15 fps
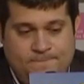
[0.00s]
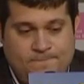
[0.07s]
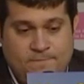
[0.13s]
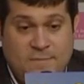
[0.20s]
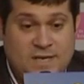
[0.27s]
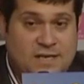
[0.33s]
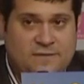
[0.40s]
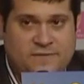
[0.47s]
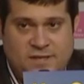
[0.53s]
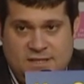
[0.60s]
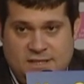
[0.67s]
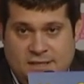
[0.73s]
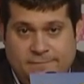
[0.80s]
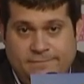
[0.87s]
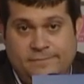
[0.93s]
más la
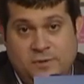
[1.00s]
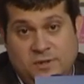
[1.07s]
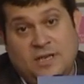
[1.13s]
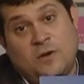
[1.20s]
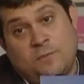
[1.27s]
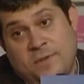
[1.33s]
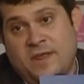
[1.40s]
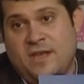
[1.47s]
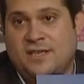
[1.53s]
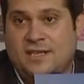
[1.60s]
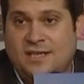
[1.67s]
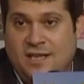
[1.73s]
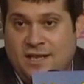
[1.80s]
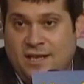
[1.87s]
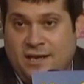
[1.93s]
ficha, pues ya lo empezáis a
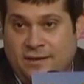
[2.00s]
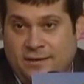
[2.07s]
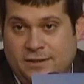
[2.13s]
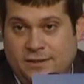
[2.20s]
entender.